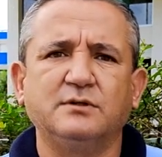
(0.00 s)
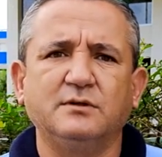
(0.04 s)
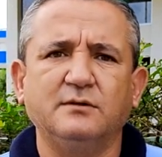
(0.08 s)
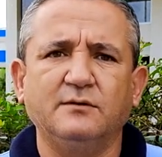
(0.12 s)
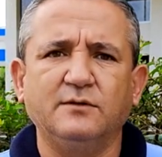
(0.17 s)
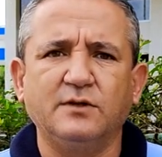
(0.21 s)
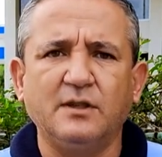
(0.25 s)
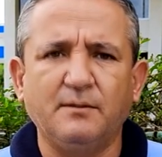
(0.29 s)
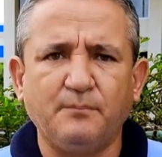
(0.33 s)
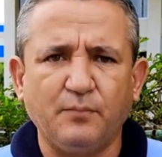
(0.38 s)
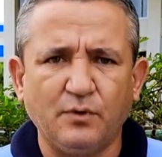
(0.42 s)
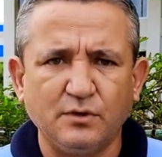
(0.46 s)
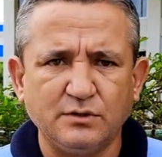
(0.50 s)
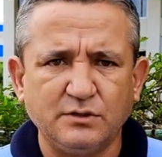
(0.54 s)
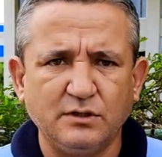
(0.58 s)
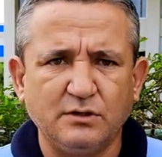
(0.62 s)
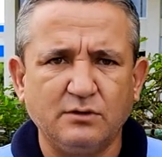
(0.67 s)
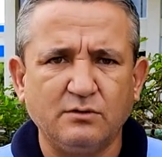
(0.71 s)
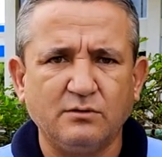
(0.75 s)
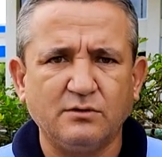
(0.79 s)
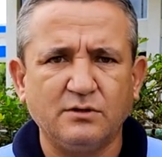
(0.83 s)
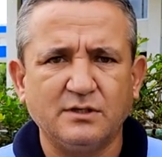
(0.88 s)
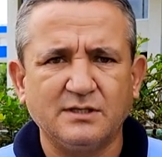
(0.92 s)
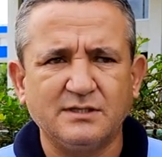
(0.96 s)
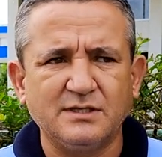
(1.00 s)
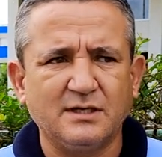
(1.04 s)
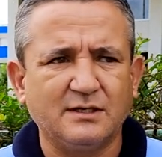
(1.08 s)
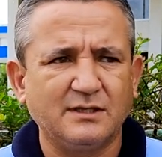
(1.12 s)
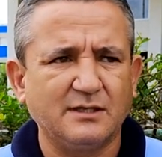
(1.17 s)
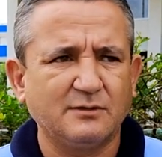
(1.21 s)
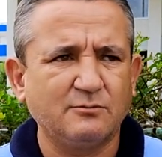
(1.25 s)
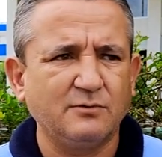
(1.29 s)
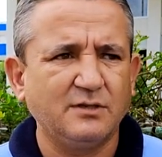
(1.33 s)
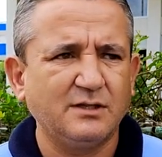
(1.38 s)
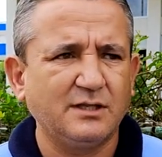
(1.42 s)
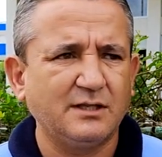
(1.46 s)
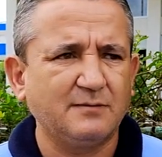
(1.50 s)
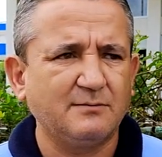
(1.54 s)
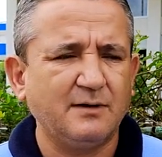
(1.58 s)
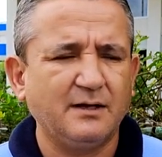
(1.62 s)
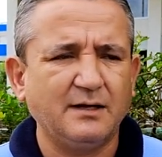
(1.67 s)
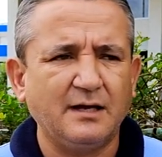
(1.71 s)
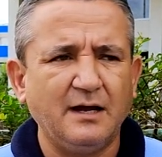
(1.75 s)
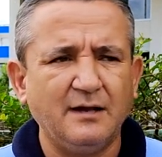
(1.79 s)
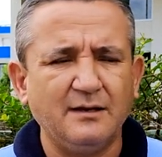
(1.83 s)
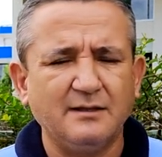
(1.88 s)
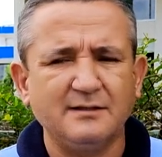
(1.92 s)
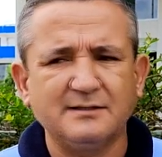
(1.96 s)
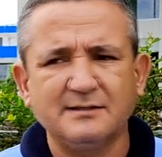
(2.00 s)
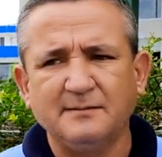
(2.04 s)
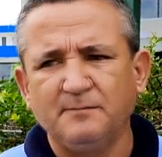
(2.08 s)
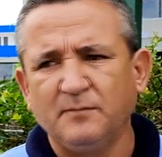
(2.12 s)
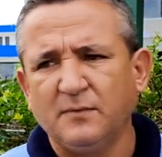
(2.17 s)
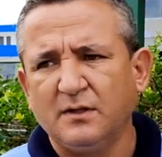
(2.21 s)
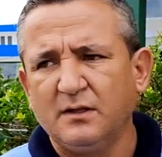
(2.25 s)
depósitos a ciertas cuentas bancarias